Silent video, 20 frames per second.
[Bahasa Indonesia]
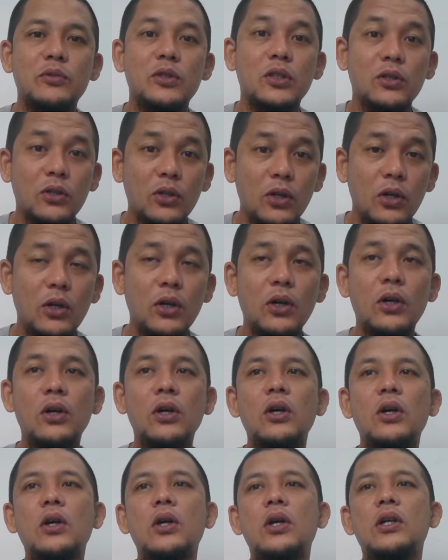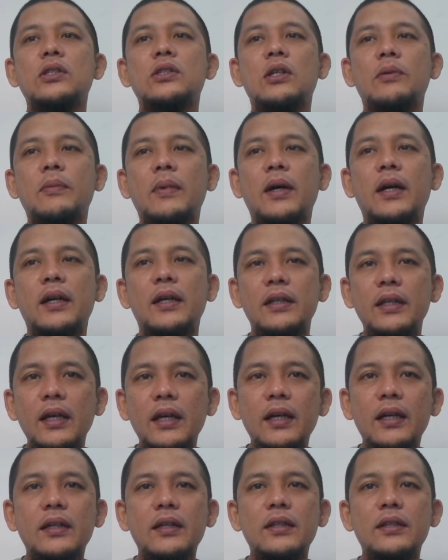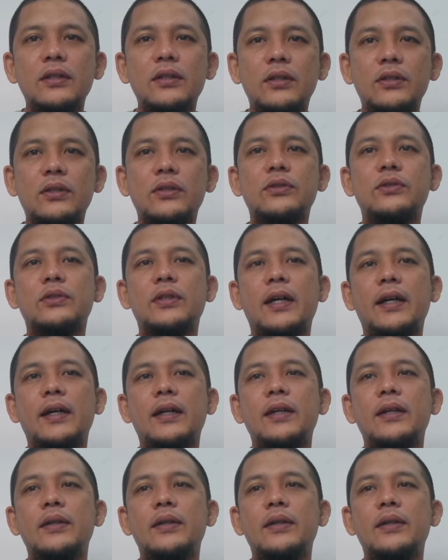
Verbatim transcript: punya toko sama yang nonton juga.